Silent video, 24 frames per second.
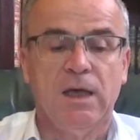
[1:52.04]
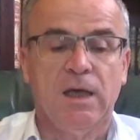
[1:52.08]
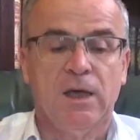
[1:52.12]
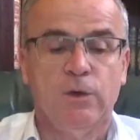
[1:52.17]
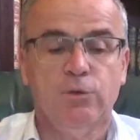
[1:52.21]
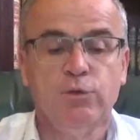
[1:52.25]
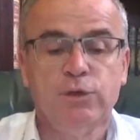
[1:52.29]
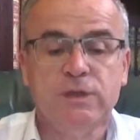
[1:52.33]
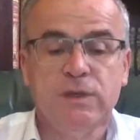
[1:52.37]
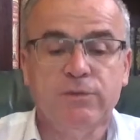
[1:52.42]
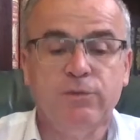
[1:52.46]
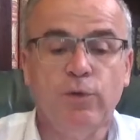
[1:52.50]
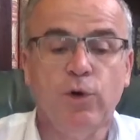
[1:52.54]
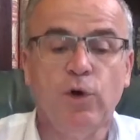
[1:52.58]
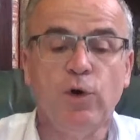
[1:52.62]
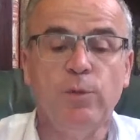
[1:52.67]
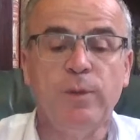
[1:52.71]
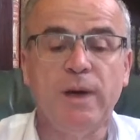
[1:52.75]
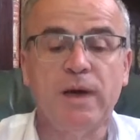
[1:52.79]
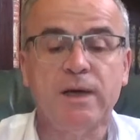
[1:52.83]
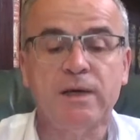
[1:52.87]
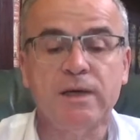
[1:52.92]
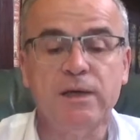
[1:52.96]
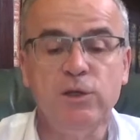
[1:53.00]
Nous avons
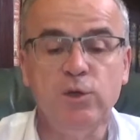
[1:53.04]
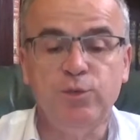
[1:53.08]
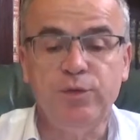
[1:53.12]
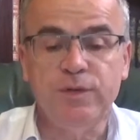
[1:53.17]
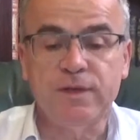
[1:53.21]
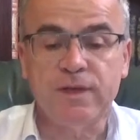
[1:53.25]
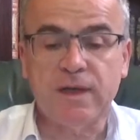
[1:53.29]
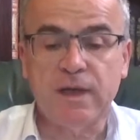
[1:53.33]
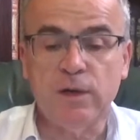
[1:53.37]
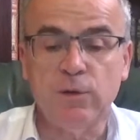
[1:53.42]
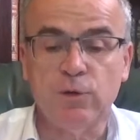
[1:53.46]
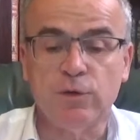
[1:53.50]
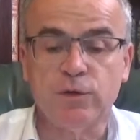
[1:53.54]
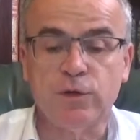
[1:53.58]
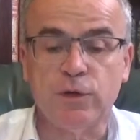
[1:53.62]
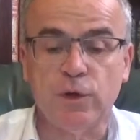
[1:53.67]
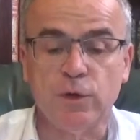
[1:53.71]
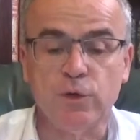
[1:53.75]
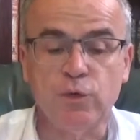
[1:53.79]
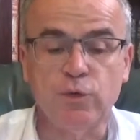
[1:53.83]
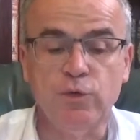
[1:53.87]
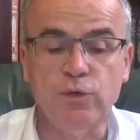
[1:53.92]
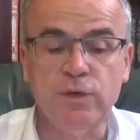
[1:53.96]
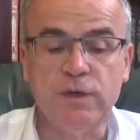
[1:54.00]
remarqué depuis très
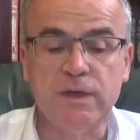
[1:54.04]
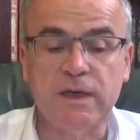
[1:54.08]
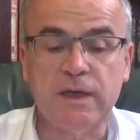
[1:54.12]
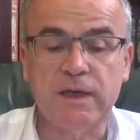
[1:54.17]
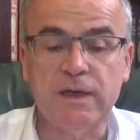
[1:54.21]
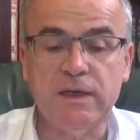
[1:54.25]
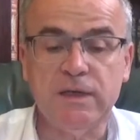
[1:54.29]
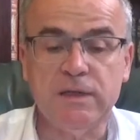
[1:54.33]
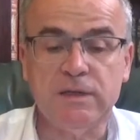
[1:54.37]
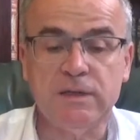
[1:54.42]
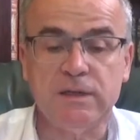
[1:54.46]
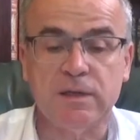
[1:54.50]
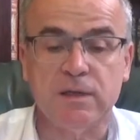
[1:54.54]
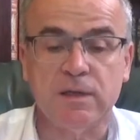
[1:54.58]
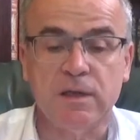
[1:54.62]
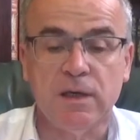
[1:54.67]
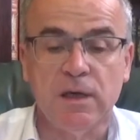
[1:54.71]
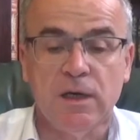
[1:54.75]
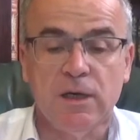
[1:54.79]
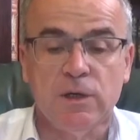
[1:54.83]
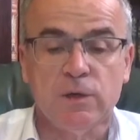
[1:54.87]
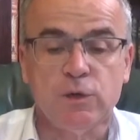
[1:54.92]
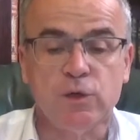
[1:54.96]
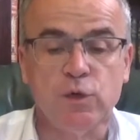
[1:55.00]
longtemps qu'une crise
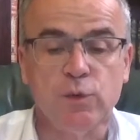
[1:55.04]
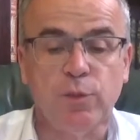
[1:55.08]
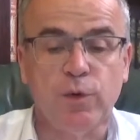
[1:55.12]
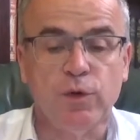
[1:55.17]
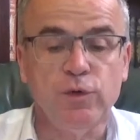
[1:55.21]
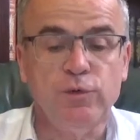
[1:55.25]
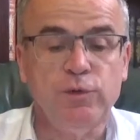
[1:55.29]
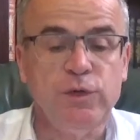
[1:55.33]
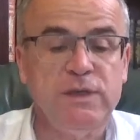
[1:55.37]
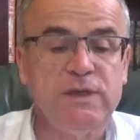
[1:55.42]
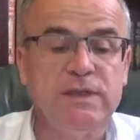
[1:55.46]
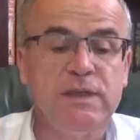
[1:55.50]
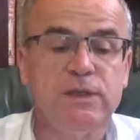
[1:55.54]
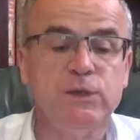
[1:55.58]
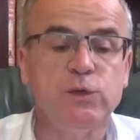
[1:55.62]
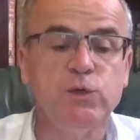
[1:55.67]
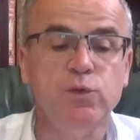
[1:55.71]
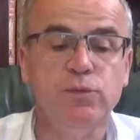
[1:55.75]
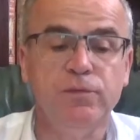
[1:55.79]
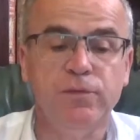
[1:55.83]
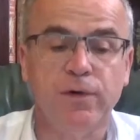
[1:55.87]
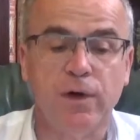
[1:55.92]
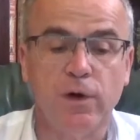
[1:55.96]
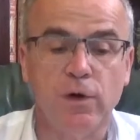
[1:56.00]
se produisait
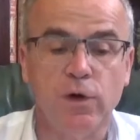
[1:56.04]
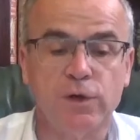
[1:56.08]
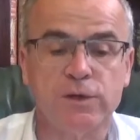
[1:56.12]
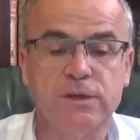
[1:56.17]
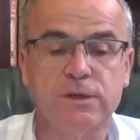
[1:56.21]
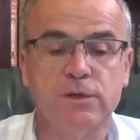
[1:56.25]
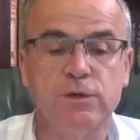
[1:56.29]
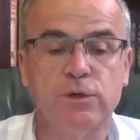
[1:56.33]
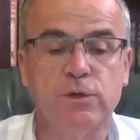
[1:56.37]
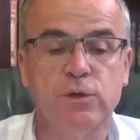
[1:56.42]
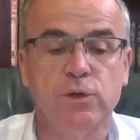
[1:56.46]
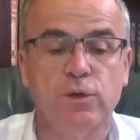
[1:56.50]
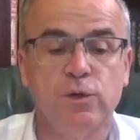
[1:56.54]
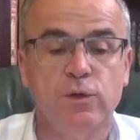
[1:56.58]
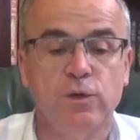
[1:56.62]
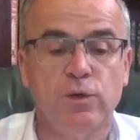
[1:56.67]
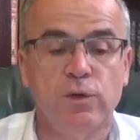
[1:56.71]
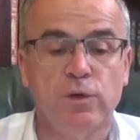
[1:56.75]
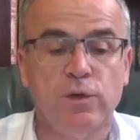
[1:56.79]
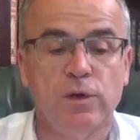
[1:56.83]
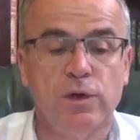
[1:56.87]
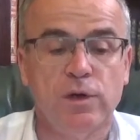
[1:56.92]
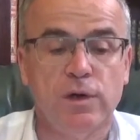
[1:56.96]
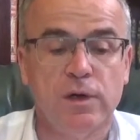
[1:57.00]
souvent lorsque
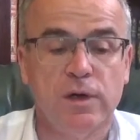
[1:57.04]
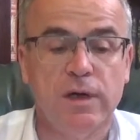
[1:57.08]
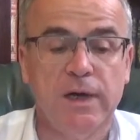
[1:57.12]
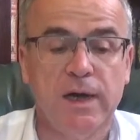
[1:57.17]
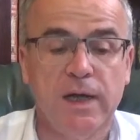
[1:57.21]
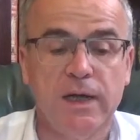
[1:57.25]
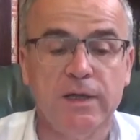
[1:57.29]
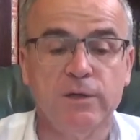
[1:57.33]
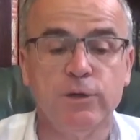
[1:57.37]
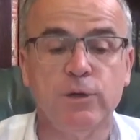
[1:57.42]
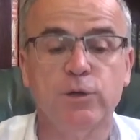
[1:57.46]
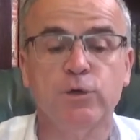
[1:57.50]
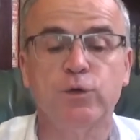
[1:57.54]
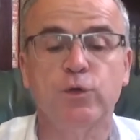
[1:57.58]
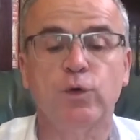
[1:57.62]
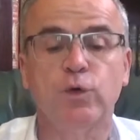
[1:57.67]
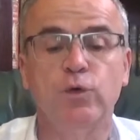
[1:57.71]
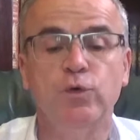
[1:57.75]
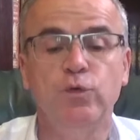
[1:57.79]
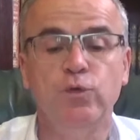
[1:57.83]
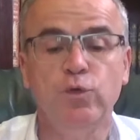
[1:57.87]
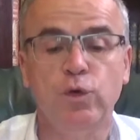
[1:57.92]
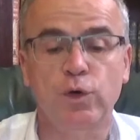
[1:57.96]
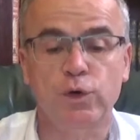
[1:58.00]
l'un
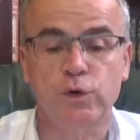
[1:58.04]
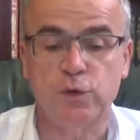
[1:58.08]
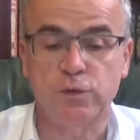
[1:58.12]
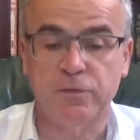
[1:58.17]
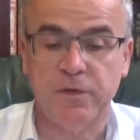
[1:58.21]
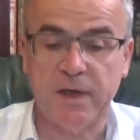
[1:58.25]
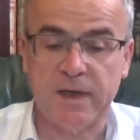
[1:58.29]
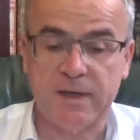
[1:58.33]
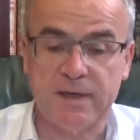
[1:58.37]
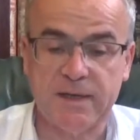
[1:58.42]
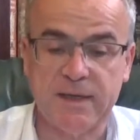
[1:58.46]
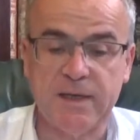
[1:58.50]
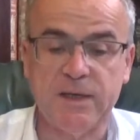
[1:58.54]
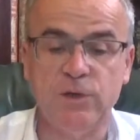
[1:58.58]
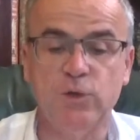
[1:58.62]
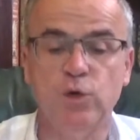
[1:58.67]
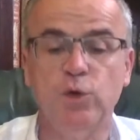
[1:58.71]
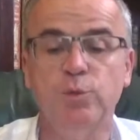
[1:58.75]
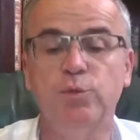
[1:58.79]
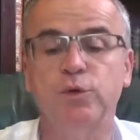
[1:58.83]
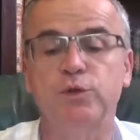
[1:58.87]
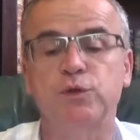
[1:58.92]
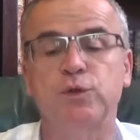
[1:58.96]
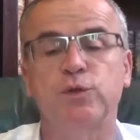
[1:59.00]
d'entre nous recevait un cadeau
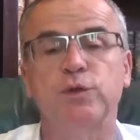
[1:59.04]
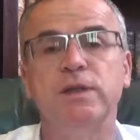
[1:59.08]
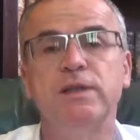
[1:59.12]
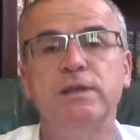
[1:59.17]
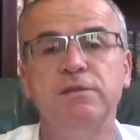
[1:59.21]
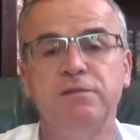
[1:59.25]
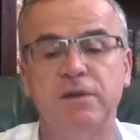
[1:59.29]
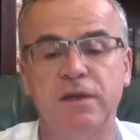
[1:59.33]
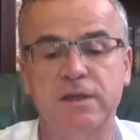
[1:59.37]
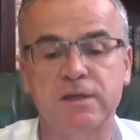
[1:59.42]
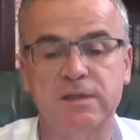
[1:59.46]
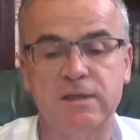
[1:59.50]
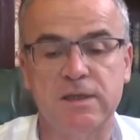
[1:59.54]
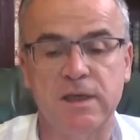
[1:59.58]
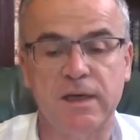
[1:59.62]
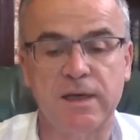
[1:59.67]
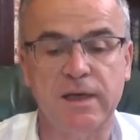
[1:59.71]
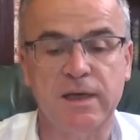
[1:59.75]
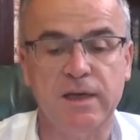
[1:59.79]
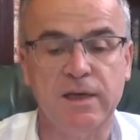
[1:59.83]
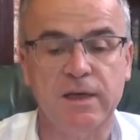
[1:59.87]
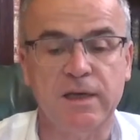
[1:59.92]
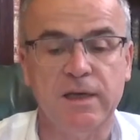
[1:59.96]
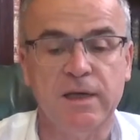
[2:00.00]
pour son
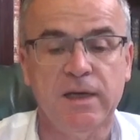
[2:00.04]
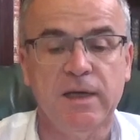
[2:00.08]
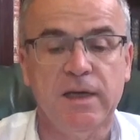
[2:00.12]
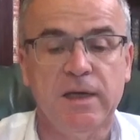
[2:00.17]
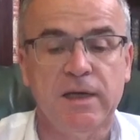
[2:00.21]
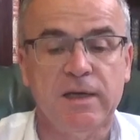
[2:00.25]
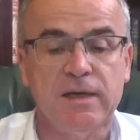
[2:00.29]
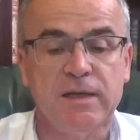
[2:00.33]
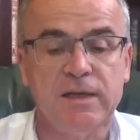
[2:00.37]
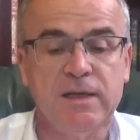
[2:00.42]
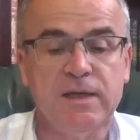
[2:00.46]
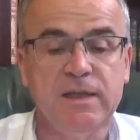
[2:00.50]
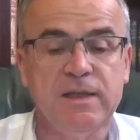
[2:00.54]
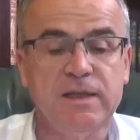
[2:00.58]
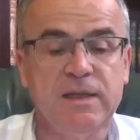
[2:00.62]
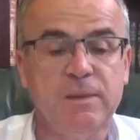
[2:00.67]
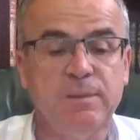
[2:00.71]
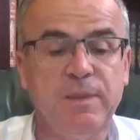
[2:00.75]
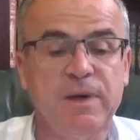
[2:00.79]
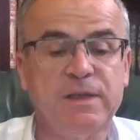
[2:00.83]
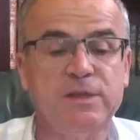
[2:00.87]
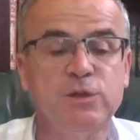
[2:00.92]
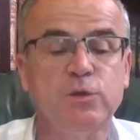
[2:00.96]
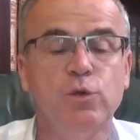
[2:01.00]
anniversaire qui n'était
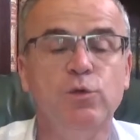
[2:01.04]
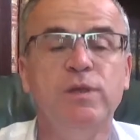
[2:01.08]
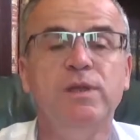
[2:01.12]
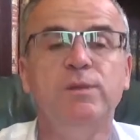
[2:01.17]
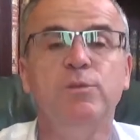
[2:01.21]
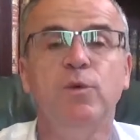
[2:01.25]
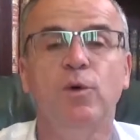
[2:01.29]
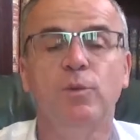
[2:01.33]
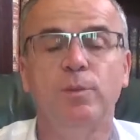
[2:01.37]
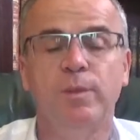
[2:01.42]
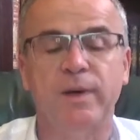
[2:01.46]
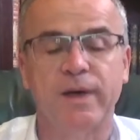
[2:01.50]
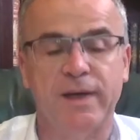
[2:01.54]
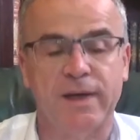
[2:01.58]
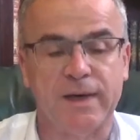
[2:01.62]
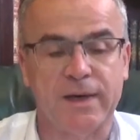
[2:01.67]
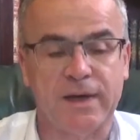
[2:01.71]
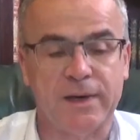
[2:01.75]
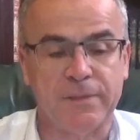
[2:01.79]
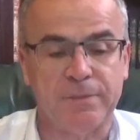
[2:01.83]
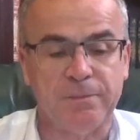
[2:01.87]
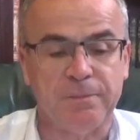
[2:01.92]
pas celui de mon père.